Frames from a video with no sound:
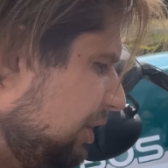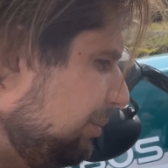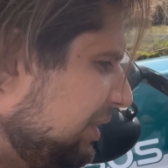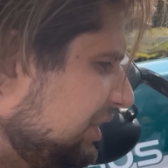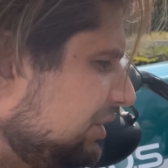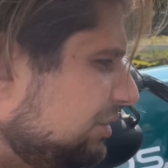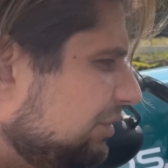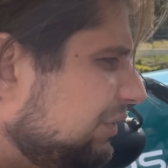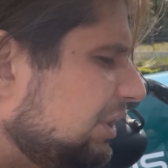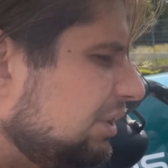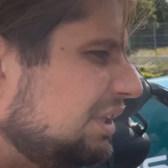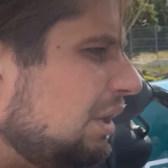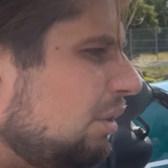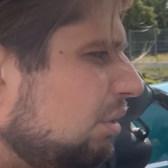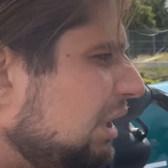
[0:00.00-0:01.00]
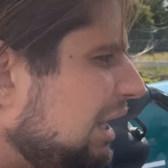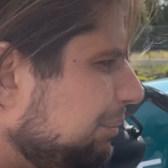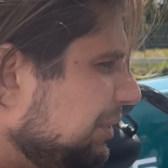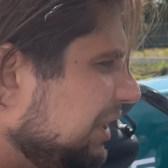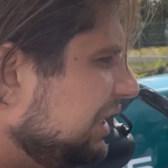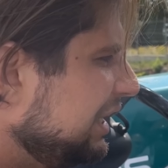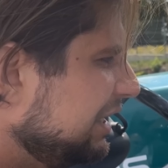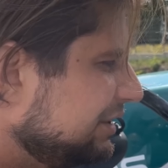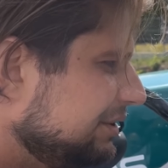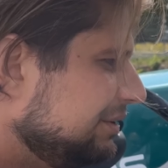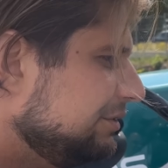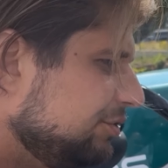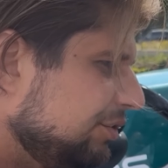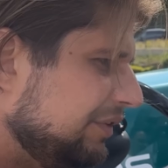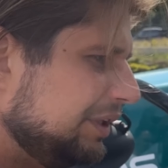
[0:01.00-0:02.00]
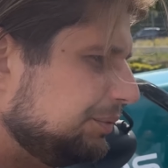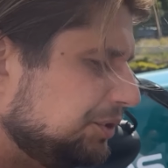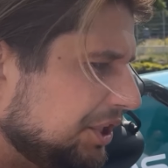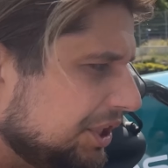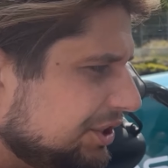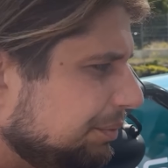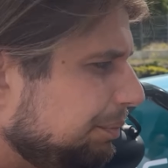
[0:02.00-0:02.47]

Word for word: i będzie to wyglądało lepiej, jak człowiek przyjedzie